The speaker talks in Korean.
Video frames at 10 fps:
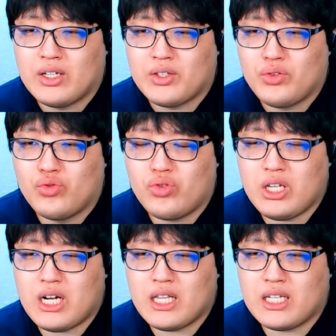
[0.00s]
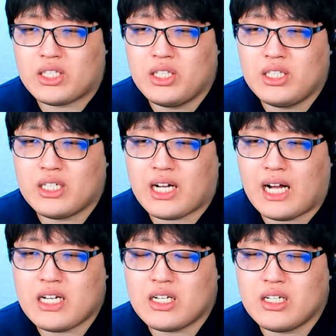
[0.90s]
유리가 난 진짜
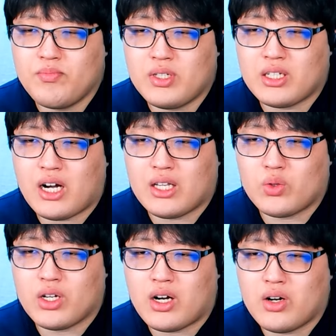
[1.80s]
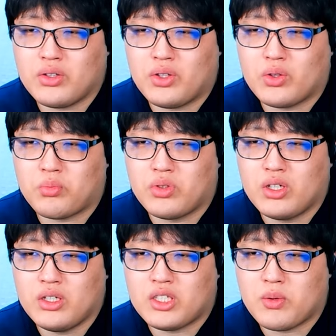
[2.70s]
가장 끔찍하다고 생각하거든 요
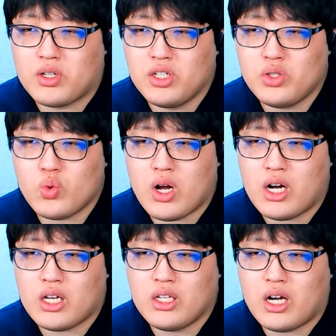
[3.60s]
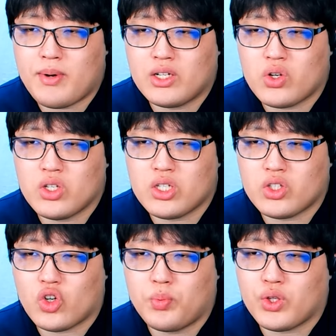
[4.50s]
여러분들 지금 큰 조각이니까 망정이지
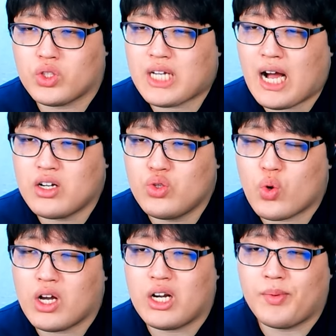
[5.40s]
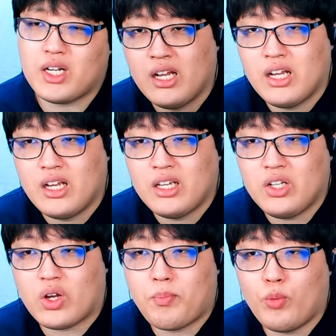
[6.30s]
저것보다 더 작은 조각이라면은
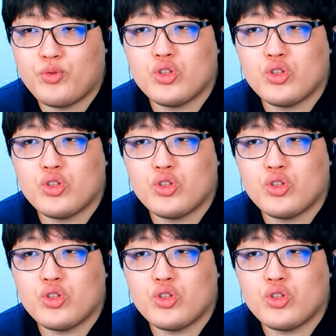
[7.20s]
이렇게 뽑지도